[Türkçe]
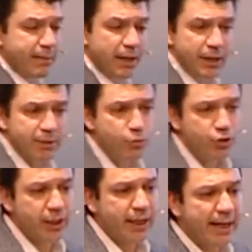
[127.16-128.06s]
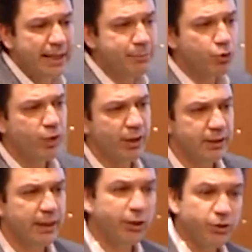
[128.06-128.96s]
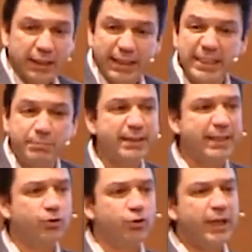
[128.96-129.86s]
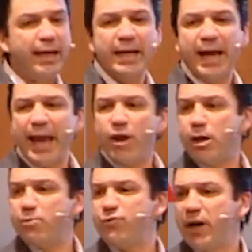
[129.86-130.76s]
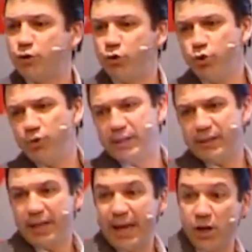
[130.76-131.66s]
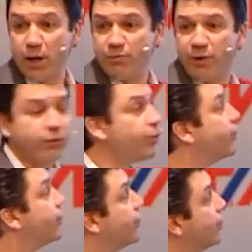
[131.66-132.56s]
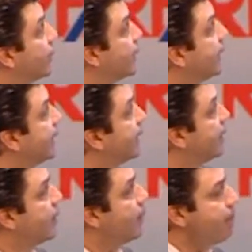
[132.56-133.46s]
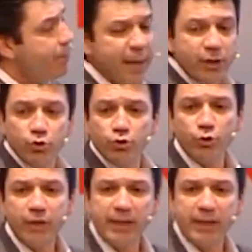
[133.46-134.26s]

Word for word: temel dediğim gibi müşteriler genelde hep güven alırlar ki özellikle hizmet sektöründe en önemli faktör güvendir. En önemli faktör. Peki şunu sorun